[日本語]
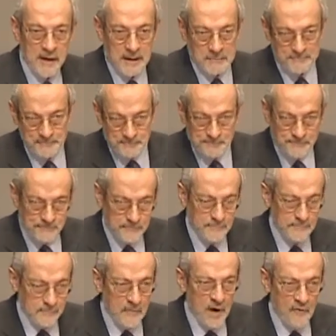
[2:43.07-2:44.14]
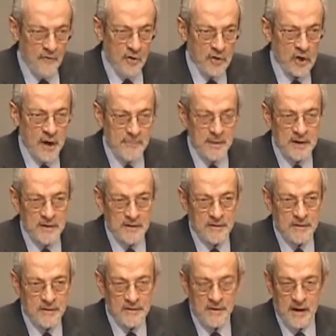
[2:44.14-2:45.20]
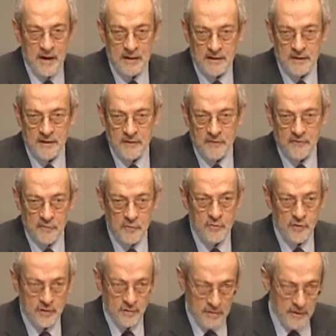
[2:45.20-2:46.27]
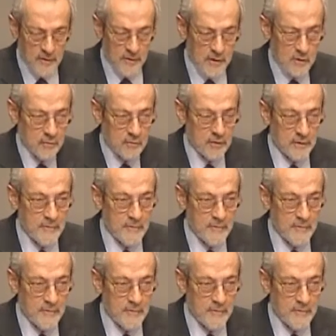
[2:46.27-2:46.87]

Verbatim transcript: こうしたことを考慮に入れて将来の計画をなさるべきだというふうに思うんです